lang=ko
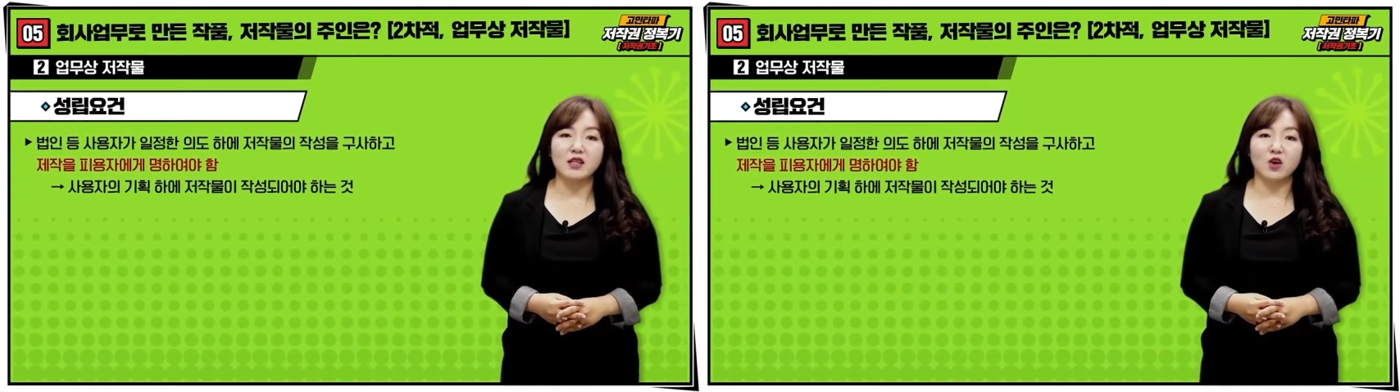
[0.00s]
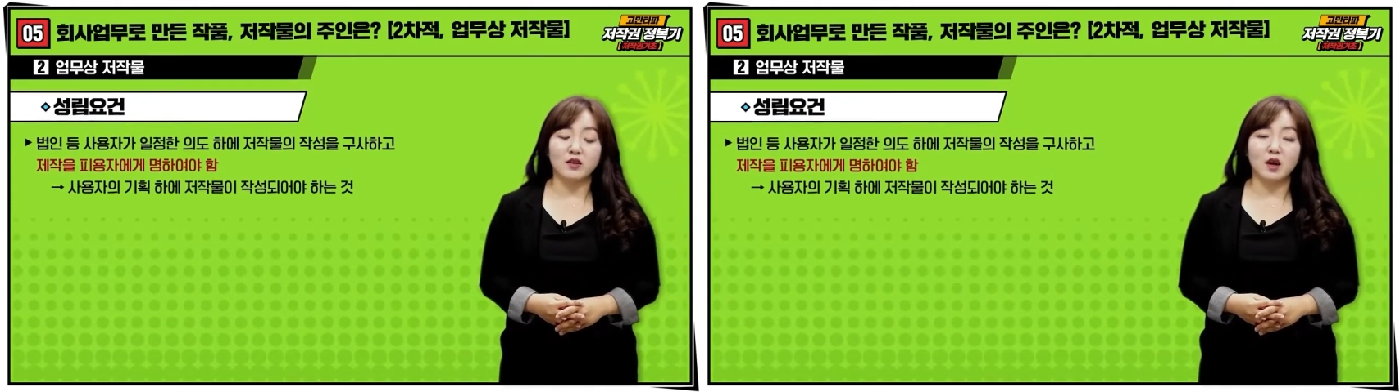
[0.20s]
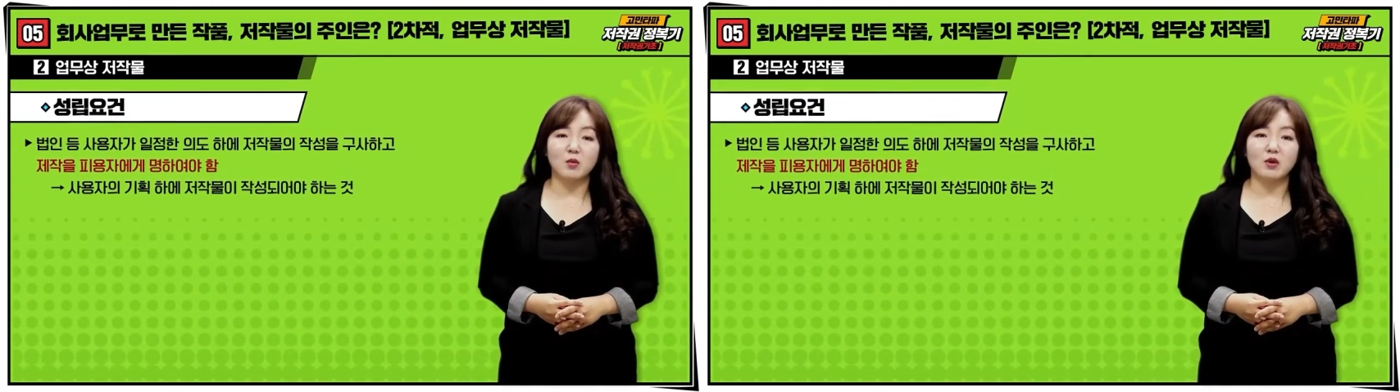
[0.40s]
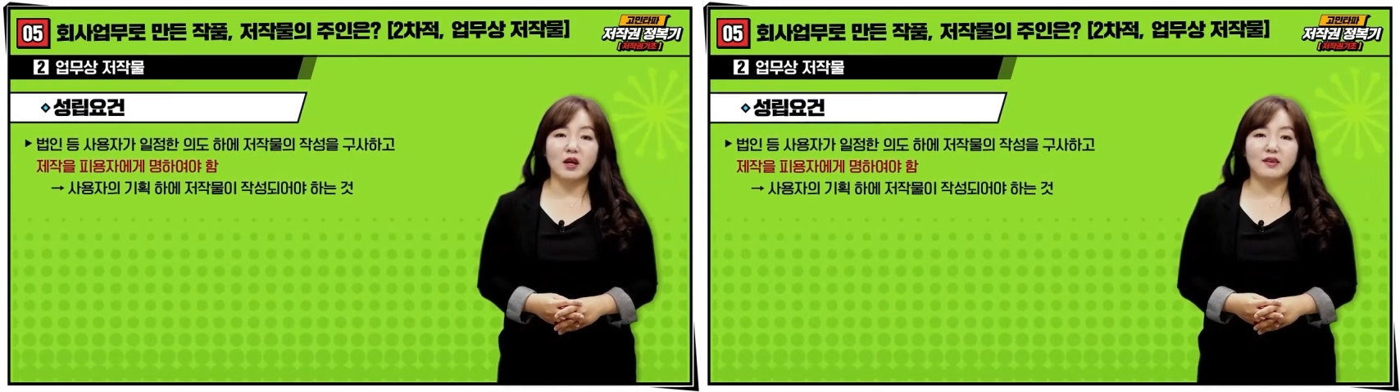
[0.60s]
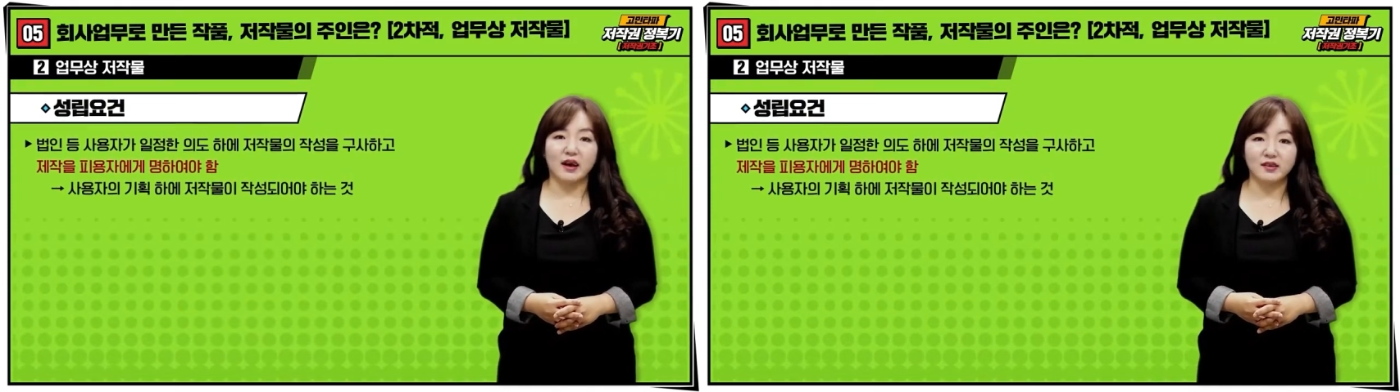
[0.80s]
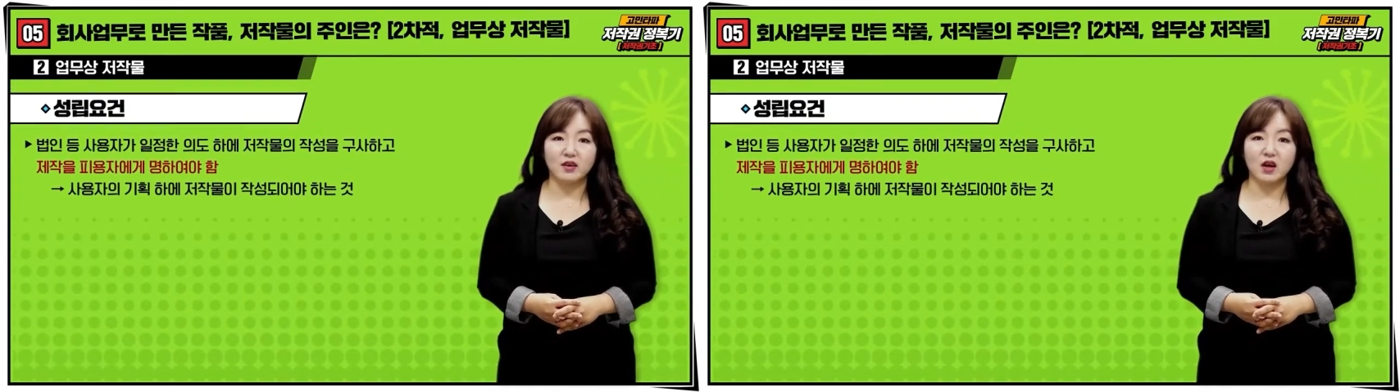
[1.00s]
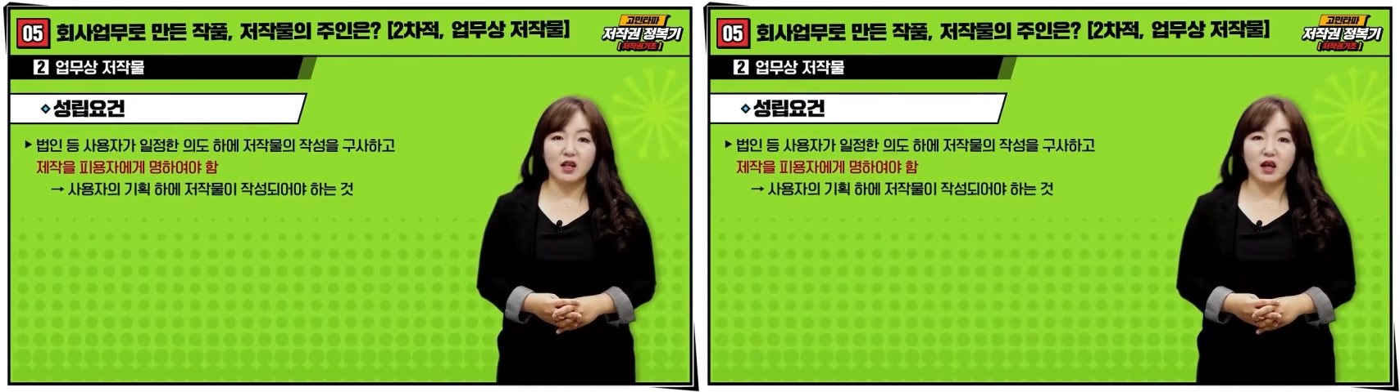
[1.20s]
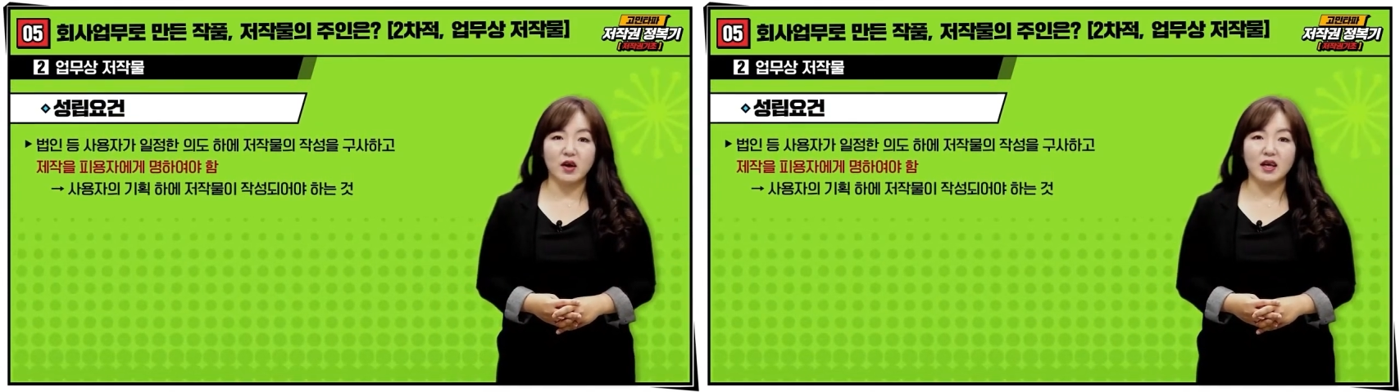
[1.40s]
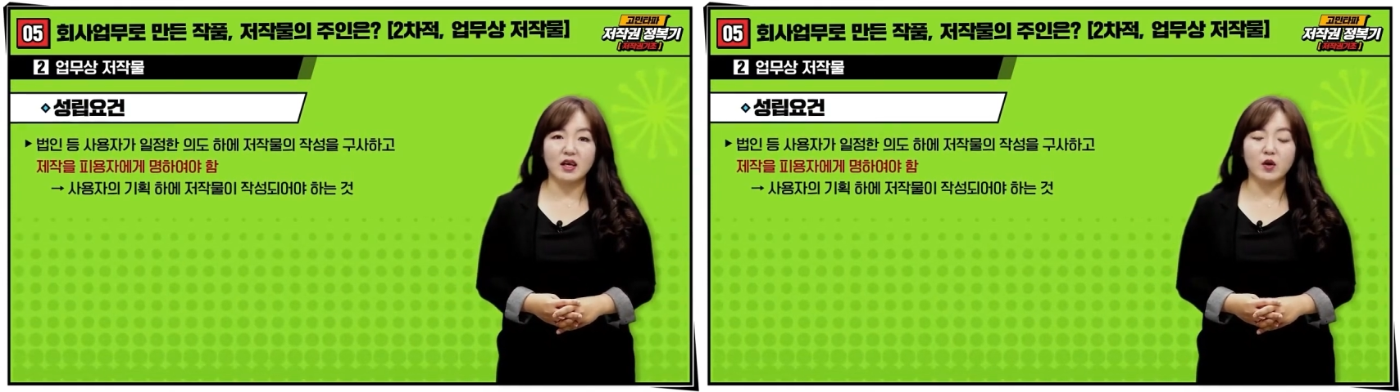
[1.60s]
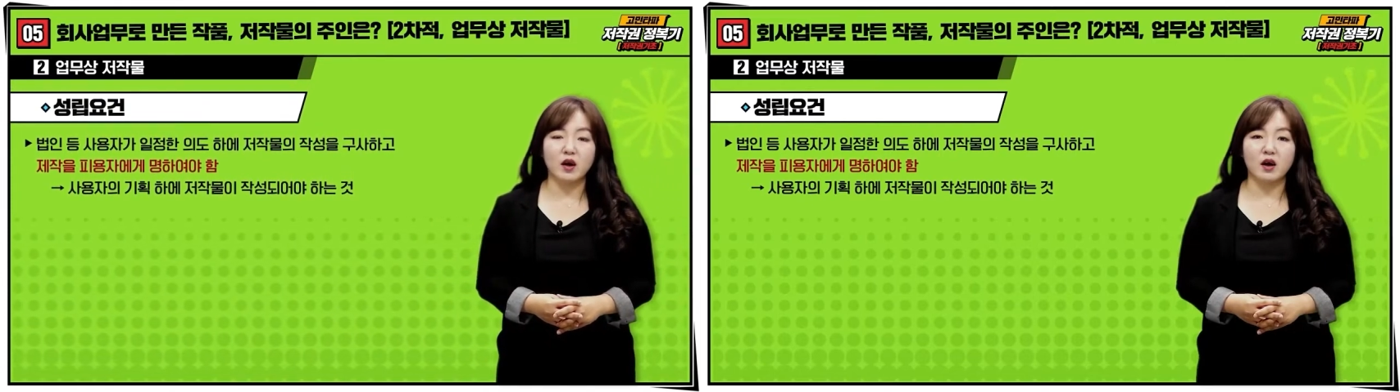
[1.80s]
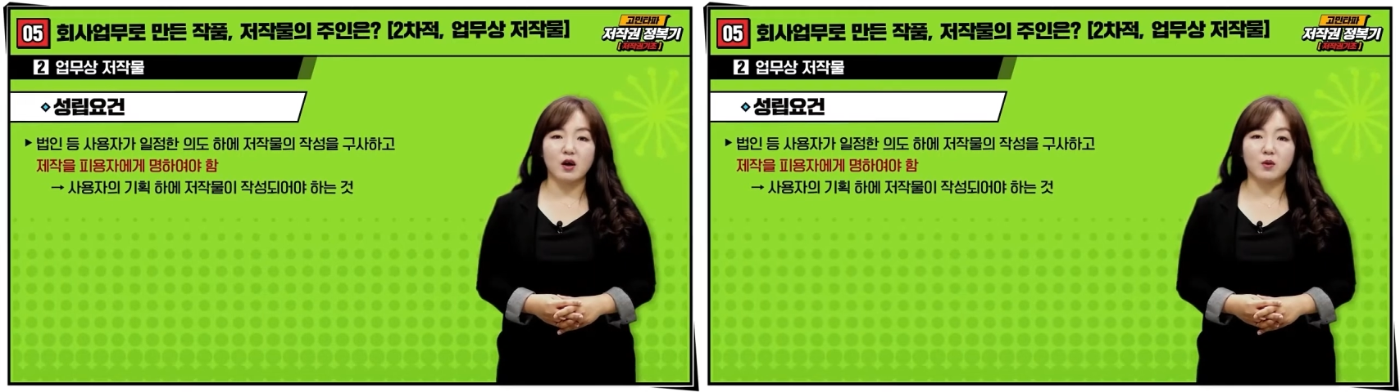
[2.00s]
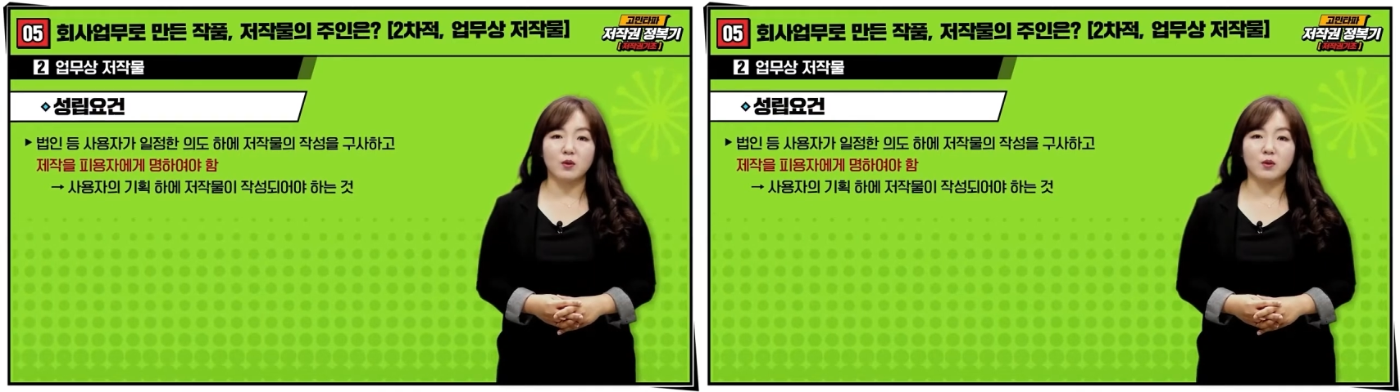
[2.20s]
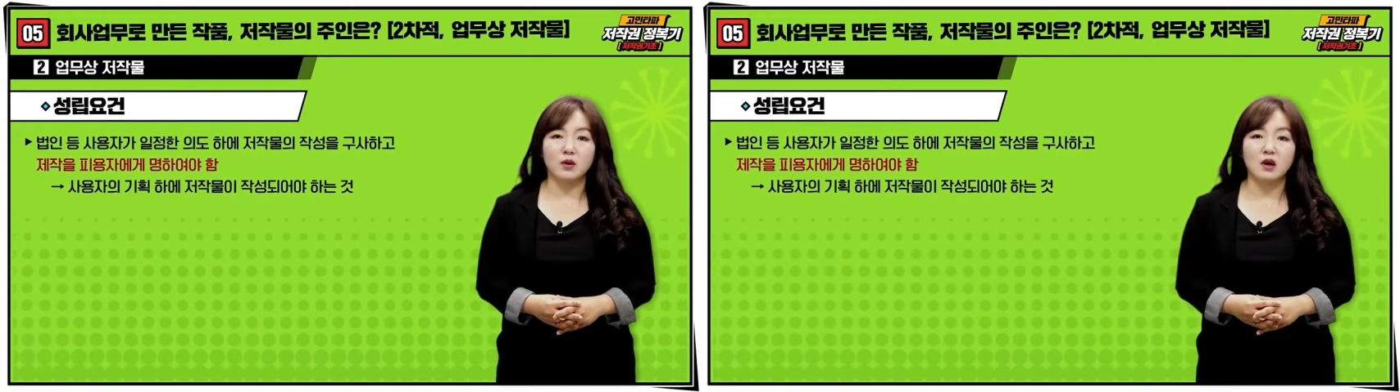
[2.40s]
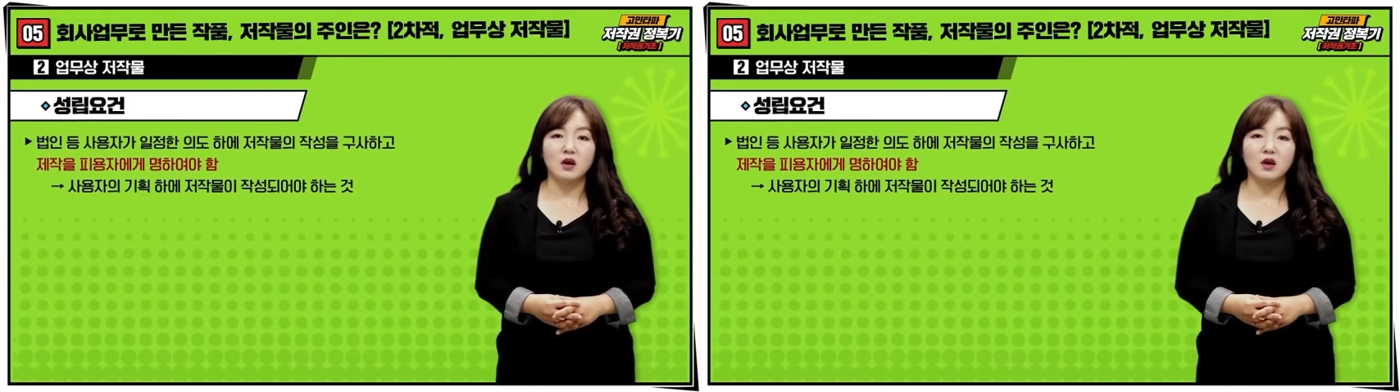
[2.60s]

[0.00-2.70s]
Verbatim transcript: 저작물의 작성에 대해 기획하고